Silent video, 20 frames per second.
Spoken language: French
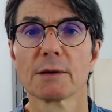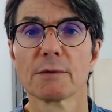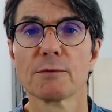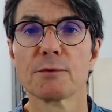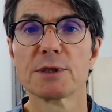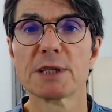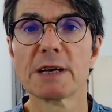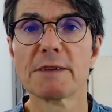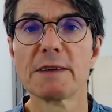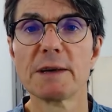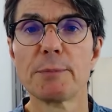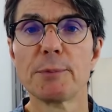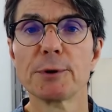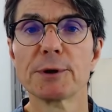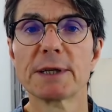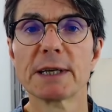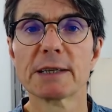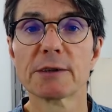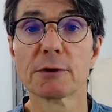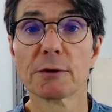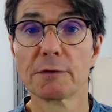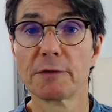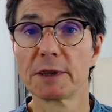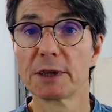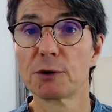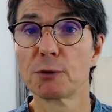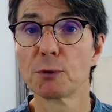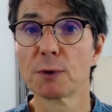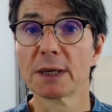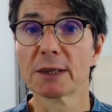Vous avez peut-être
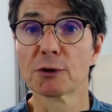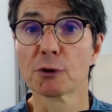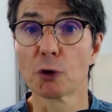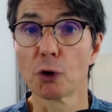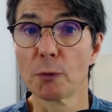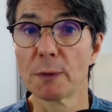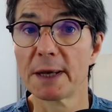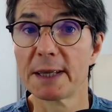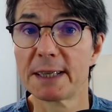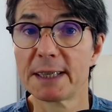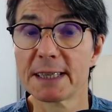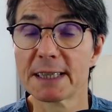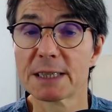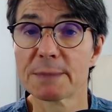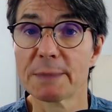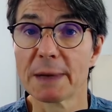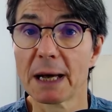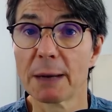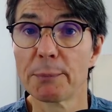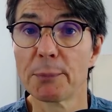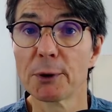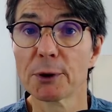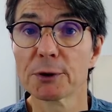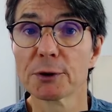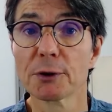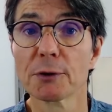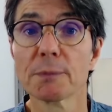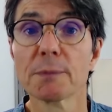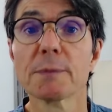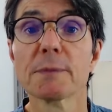vécu un traumatisme
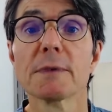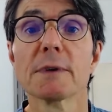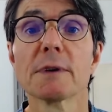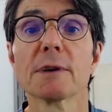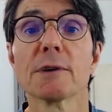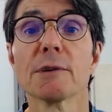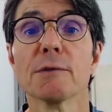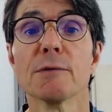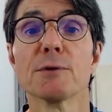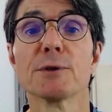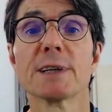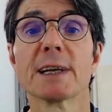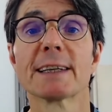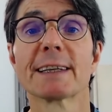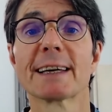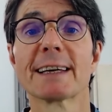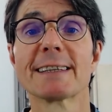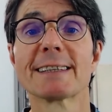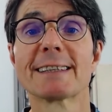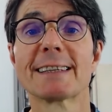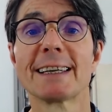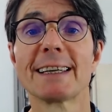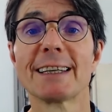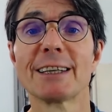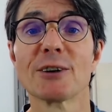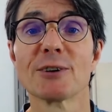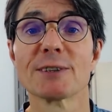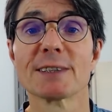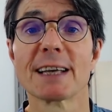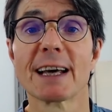important. Vous êtes resté
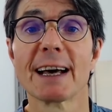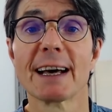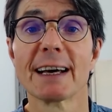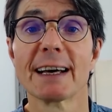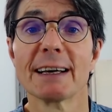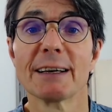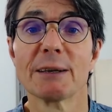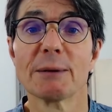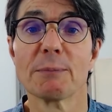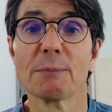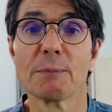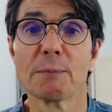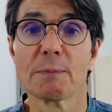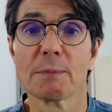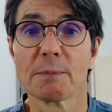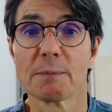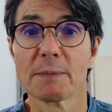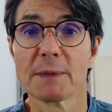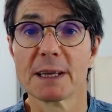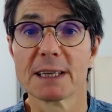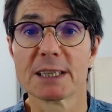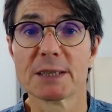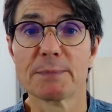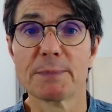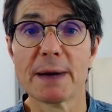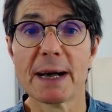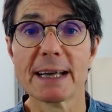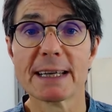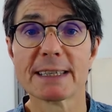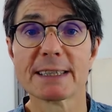dans un
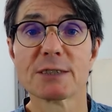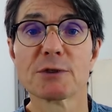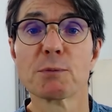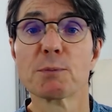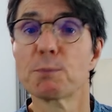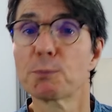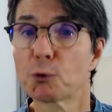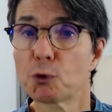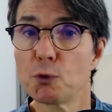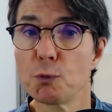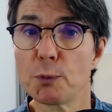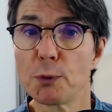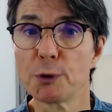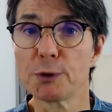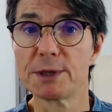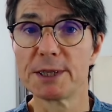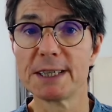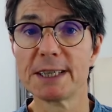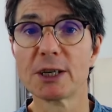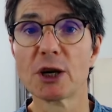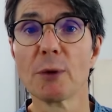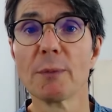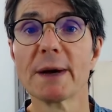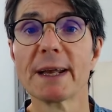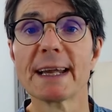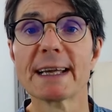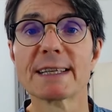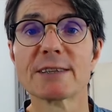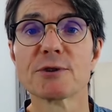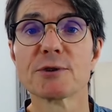espace tout petit comme
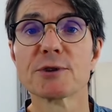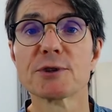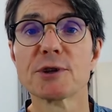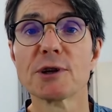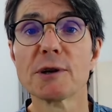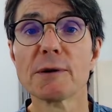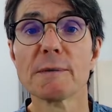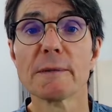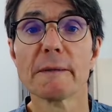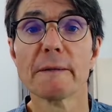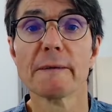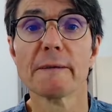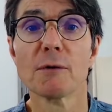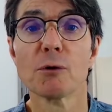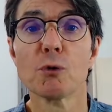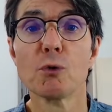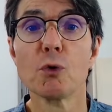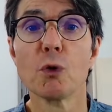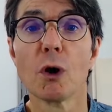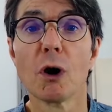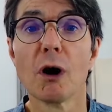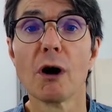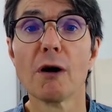un ascenseur, ou